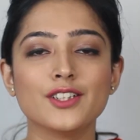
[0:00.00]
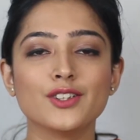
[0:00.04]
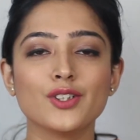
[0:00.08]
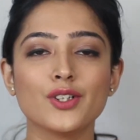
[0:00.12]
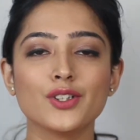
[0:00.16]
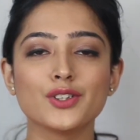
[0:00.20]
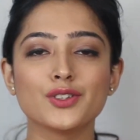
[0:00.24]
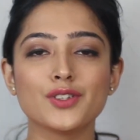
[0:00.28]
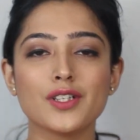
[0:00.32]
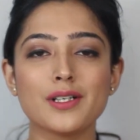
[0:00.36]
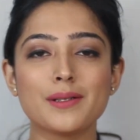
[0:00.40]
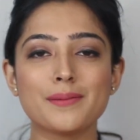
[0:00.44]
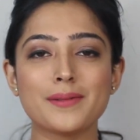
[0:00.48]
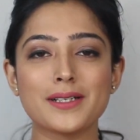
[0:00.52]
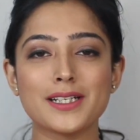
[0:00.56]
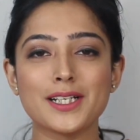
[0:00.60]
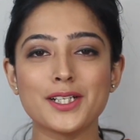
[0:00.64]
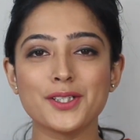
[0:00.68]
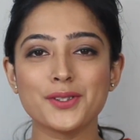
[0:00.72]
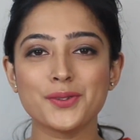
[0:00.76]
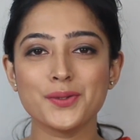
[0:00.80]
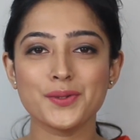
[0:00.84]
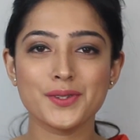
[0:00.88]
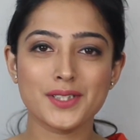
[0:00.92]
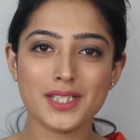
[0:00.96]
दोस्तों
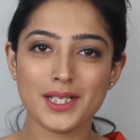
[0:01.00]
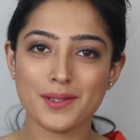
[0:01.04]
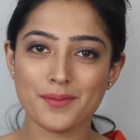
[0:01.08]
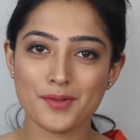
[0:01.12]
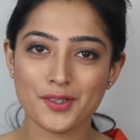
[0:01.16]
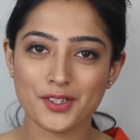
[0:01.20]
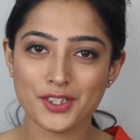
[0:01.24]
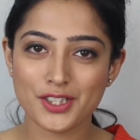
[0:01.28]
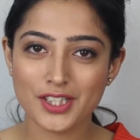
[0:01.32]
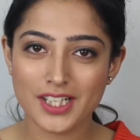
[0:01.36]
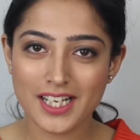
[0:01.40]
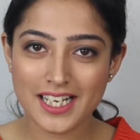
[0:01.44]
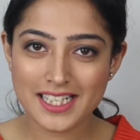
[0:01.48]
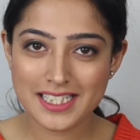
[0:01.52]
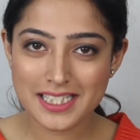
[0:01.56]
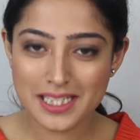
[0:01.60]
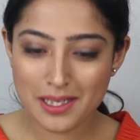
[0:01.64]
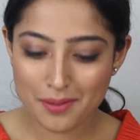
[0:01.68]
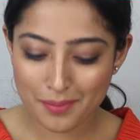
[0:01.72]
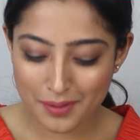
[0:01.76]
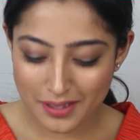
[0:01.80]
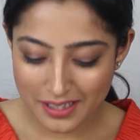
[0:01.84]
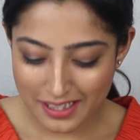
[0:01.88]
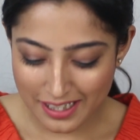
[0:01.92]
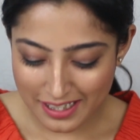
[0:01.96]
हमारा दूसरा
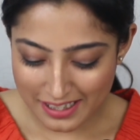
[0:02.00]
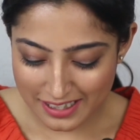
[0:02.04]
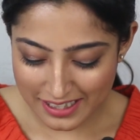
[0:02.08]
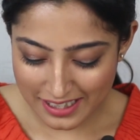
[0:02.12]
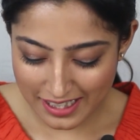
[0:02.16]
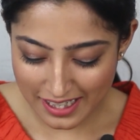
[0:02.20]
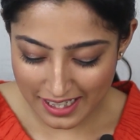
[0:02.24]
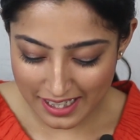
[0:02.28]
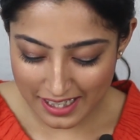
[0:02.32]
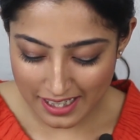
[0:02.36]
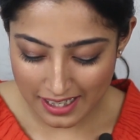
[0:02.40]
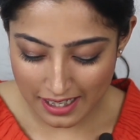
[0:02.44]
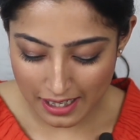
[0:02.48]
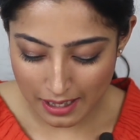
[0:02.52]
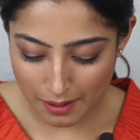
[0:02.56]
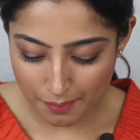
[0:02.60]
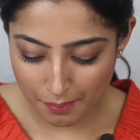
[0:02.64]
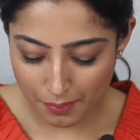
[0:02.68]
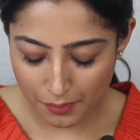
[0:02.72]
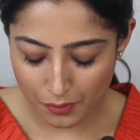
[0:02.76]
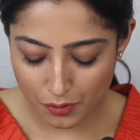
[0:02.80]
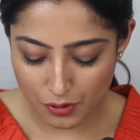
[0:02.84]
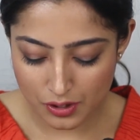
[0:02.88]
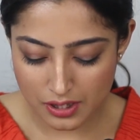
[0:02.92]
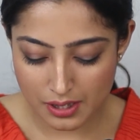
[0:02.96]
मॉइस्चराइज़र भी रेडी है
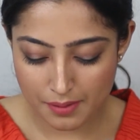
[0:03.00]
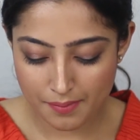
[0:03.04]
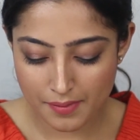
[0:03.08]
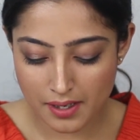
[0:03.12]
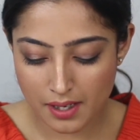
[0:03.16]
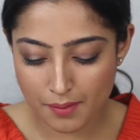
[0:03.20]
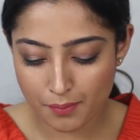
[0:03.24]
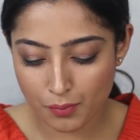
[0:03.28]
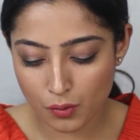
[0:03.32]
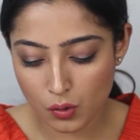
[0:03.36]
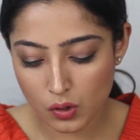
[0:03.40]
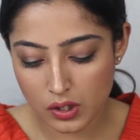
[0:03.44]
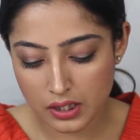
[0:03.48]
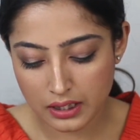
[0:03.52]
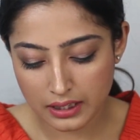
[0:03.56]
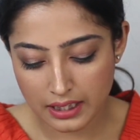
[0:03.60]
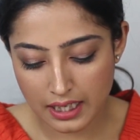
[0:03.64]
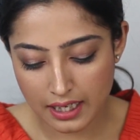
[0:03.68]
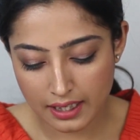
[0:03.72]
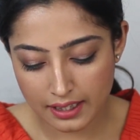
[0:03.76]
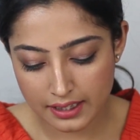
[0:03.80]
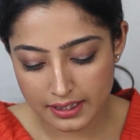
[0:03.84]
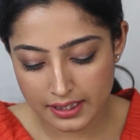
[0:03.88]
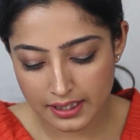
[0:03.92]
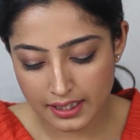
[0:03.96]
अब उसे मैं आपको
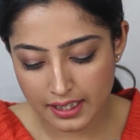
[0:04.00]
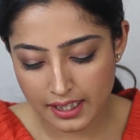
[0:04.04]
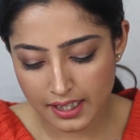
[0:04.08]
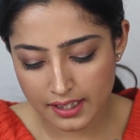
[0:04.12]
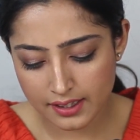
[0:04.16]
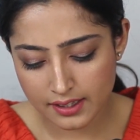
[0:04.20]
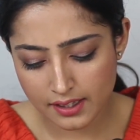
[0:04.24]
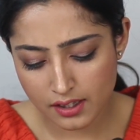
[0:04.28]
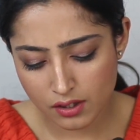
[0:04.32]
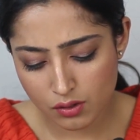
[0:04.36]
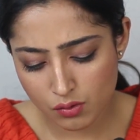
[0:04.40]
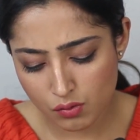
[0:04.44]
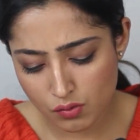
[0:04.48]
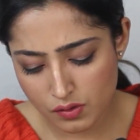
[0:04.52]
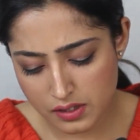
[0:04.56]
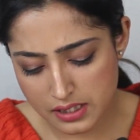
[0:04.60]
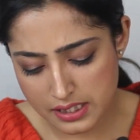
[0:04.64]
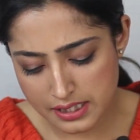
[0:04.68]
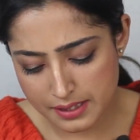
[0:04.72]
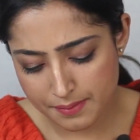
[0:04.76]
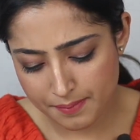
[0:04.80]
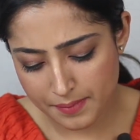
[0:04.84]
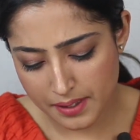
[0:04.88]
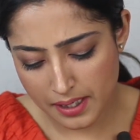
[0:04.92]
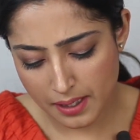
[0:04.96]
लगा के दिखाती हूँ
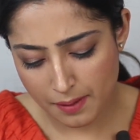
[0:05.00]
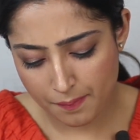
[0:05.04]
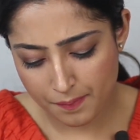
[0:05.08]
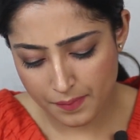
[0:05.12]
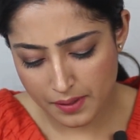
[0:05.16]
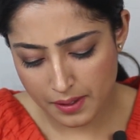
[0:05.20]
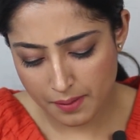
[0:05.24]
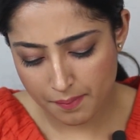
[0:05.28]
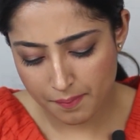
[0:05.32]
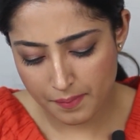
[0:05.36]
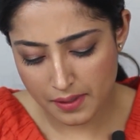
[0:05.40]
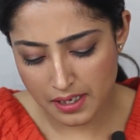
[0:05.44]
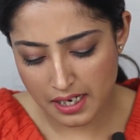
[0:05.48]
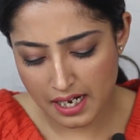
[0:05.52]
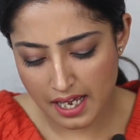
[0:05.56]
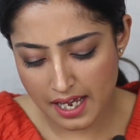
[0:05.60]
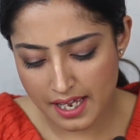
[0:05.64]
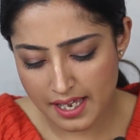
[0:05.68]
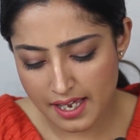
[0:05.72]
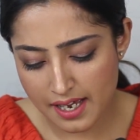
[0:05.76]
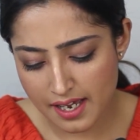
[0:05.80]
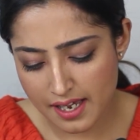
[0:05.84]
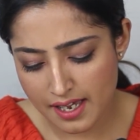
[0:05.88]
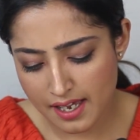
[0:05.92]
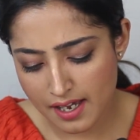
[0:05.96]
इसमें हमने
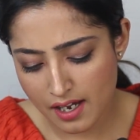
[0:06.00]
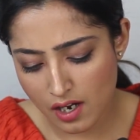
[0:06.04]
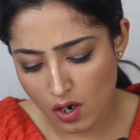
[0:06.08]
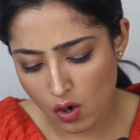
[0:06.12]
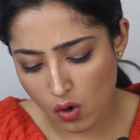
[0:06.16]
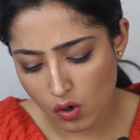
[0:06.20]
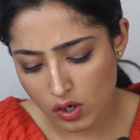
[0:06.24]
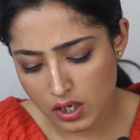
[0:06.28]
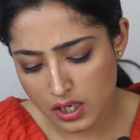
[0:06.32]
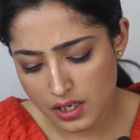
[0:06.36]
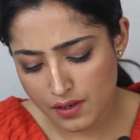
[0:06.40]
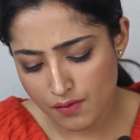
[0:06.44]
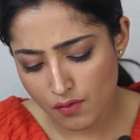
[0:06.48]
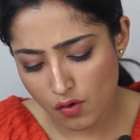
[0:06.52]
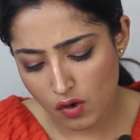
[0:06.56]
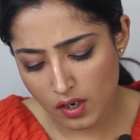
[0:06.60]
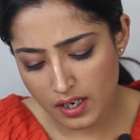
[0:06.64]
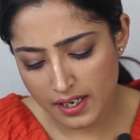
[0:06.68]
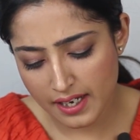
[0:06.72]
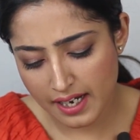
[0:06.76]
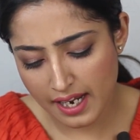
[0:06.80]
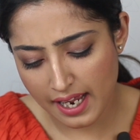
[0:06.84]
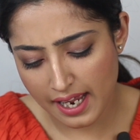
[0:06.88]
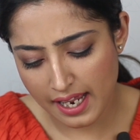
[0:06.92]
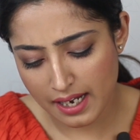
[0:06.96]
मिलाया है ऑलिव
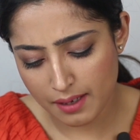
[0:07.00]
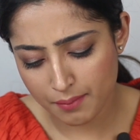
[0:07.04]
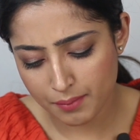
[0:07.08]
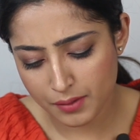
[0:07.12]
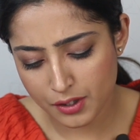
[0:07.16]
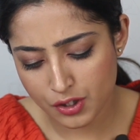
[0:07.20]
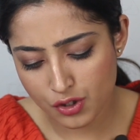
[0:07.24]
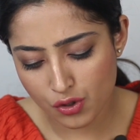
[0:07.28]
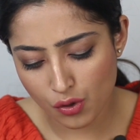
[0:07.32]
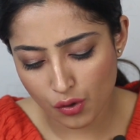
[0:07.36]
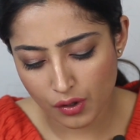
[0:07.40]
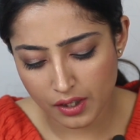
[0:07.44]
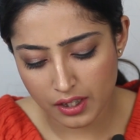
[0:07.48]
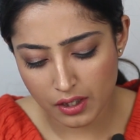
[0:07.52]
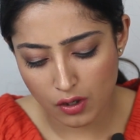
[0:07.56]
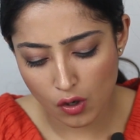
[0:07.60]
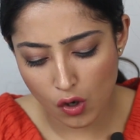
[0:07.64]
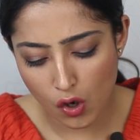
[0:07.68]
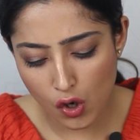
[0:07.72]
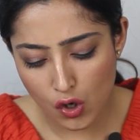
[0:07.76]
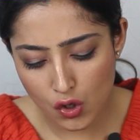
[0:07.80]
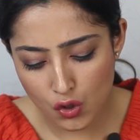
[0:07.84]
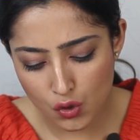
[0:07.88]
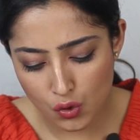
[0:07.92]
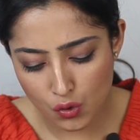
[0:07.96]
ऑयल आलमंड ऑयल
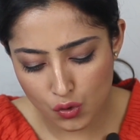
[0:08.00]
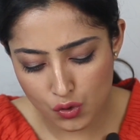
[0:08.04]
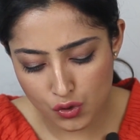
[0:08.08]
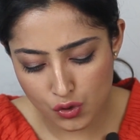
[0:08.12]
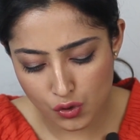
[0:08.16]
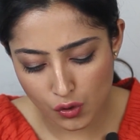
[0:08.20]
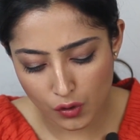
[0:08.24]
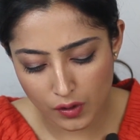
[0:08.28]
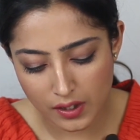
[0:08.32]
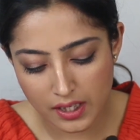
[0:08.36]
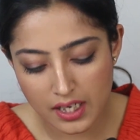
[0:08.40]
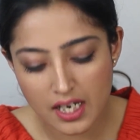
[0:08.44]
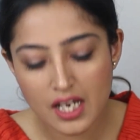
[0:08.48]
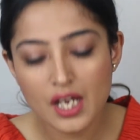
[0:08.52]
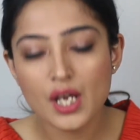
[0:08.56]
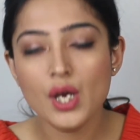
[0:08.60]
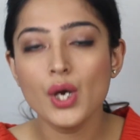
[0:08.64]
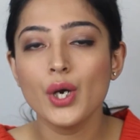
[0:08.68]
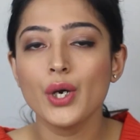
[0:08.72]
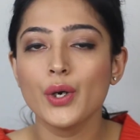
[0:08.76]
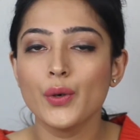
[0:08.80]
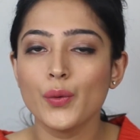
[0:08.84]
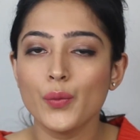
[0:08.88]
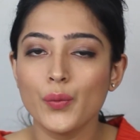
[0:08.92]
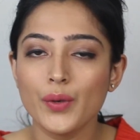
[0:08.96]
और रोज़ ऑयल
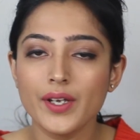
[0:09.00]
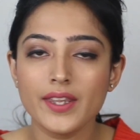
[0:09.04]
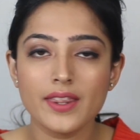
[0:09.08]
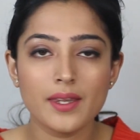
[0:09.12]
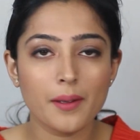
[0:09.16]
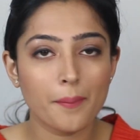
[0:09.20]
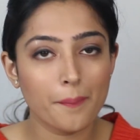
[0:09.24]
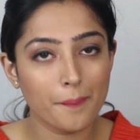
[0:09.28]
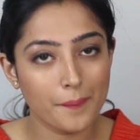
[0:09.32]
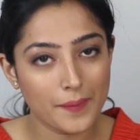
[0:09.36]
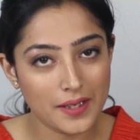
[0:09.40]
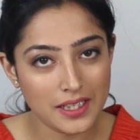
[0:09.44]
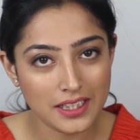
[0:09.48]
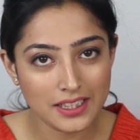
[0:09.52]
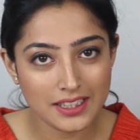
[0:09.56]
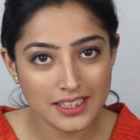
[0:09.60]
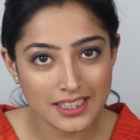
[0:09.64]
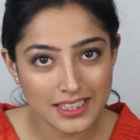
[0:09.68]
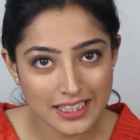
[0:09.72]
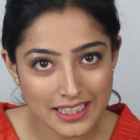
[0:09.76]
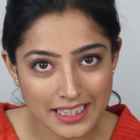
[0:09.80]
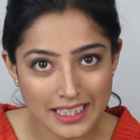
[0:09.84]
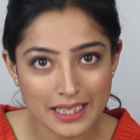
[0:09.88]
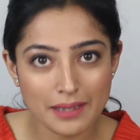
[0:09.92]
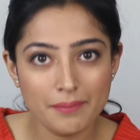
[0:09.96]
विथ मिल्क
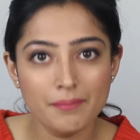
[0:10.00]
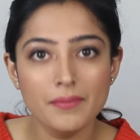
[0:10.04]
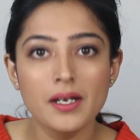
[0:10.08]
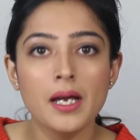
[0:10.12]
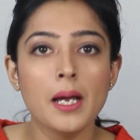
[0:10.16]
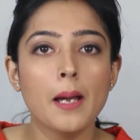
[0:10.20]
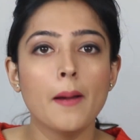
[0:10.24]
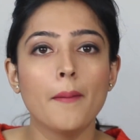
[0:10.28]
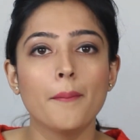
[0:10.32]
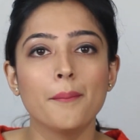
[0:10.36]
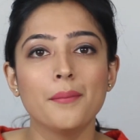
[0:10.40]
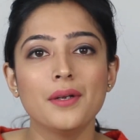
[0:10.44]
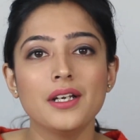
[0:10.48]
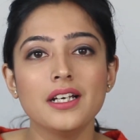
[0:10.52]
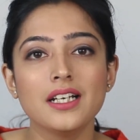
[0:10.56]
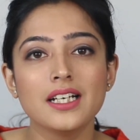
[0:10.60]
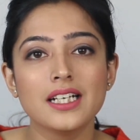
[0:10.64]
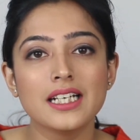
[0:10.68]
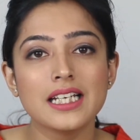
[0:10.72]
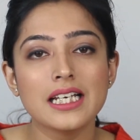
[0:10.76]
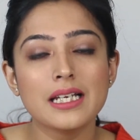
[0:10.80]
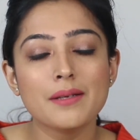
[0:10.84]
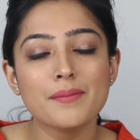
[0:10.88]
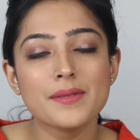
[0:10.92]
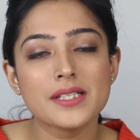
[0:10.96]
क्रीम
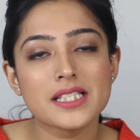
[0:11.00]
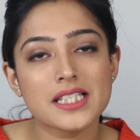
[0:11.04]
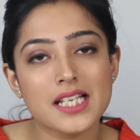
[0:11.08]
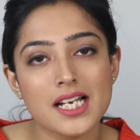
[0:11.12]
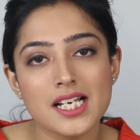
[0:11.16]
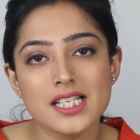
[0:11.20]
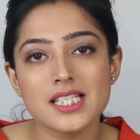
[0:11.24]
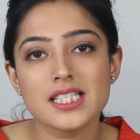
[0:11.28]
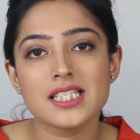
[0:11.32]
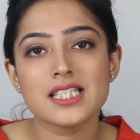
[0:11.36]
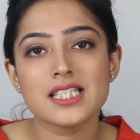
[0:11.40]
मिल्क क्रीम इसका